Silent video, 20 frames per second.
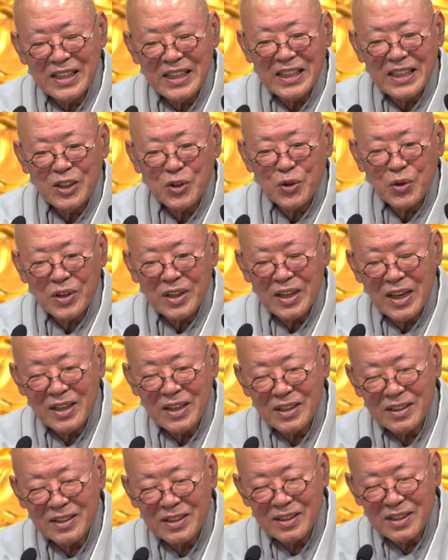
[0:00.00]
이롭게
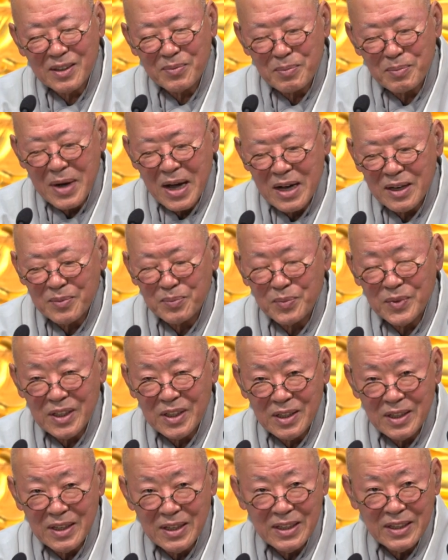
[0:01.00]
하는 그런
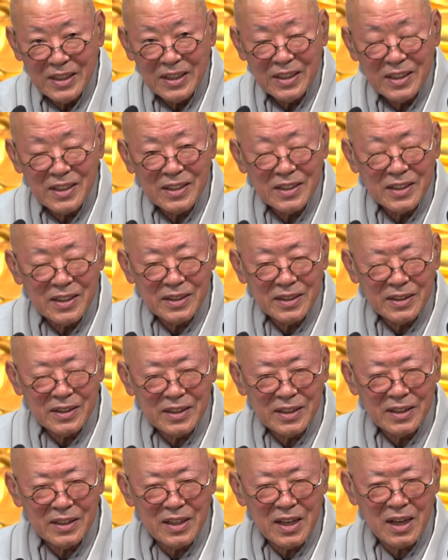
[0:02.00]
마음들 이런
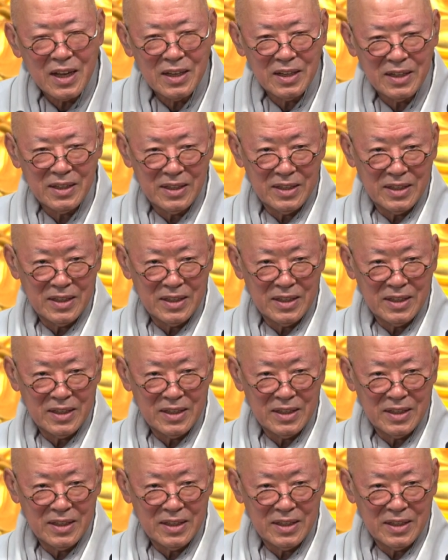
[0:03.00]
것들이 그냥